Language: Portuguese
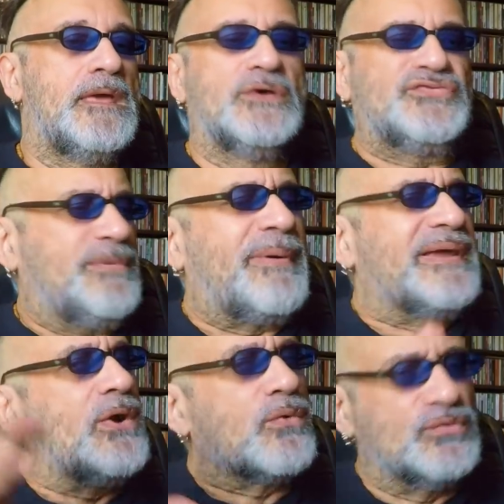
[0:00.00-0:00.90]
Eu
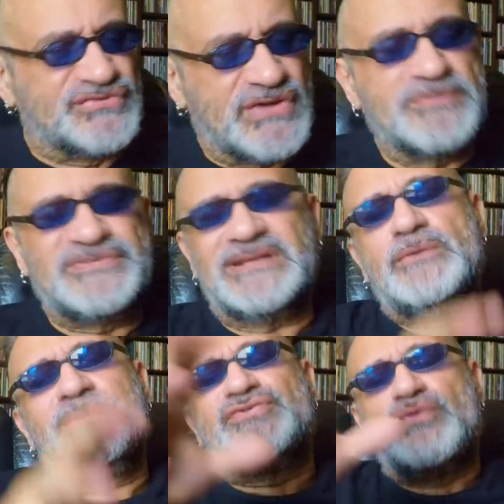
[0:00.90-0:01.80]
separei alguns álbuns, ela
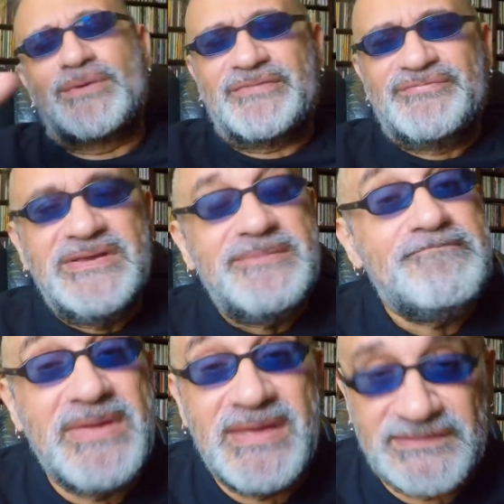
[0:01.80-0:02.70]
tem uma discografia
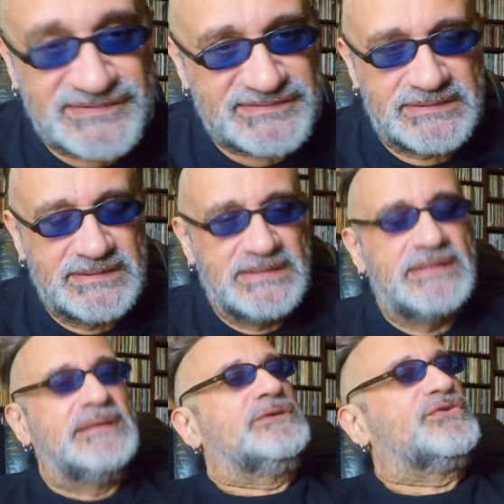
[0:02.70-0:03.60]
imensa.
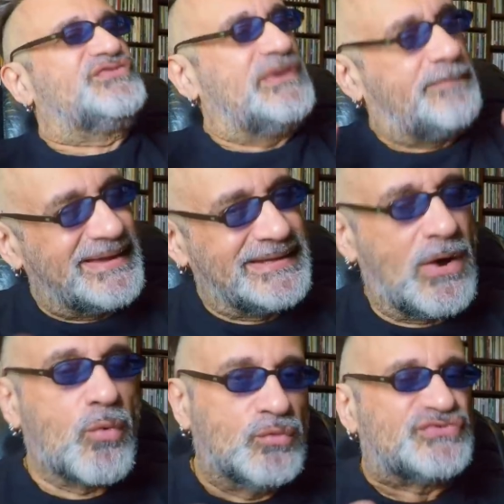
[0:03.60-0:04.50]
E eu separei
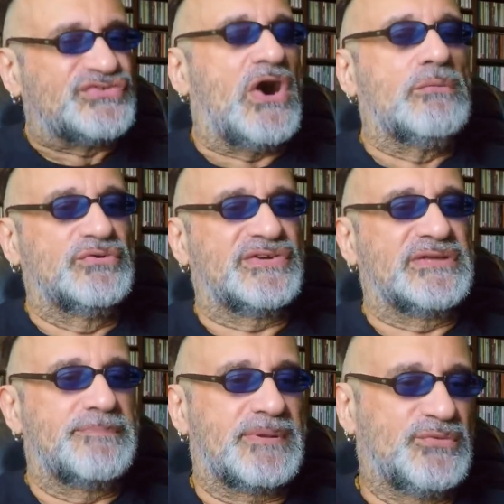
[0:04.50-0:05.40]
alguns álbuns
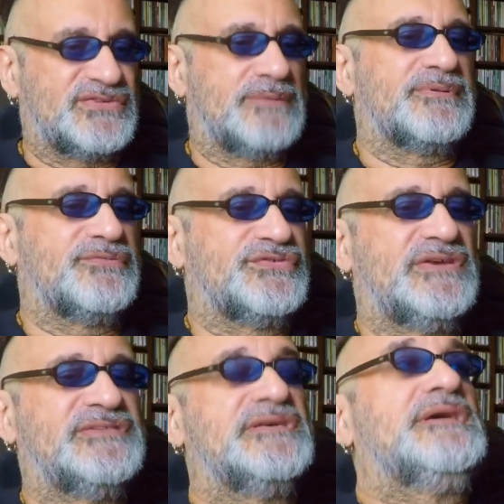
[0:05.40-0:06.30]
aqui para mostrar para
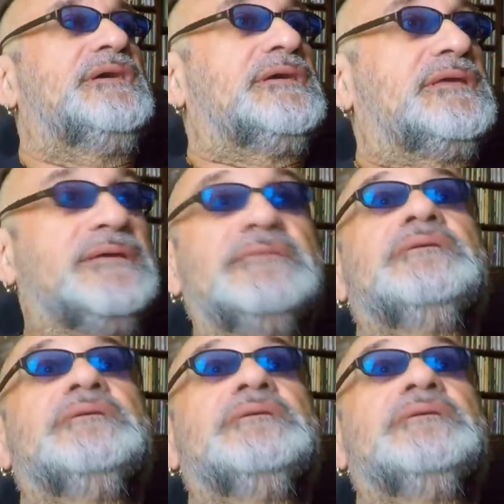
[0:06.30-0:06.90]
vocês que